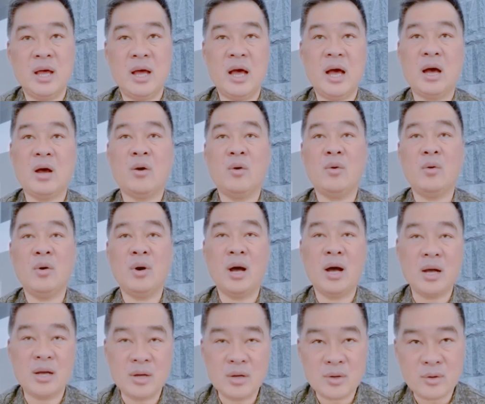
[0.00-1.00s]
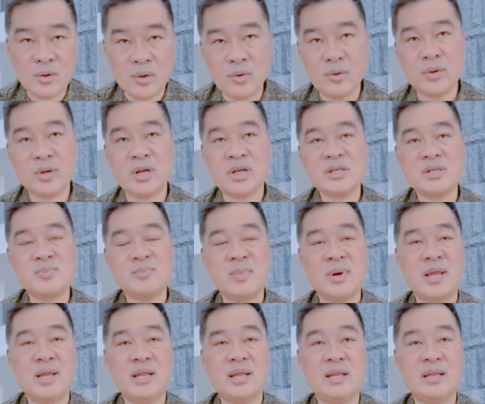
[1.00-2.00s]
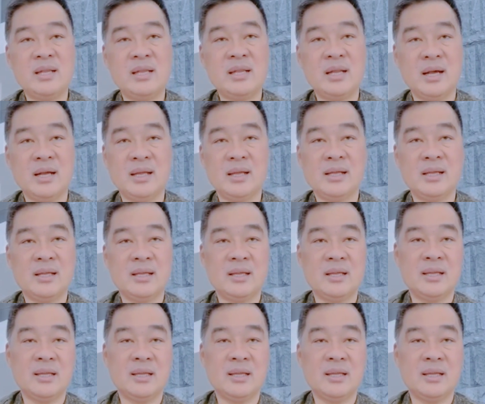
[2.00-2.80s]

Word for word: Ako ang congressman ng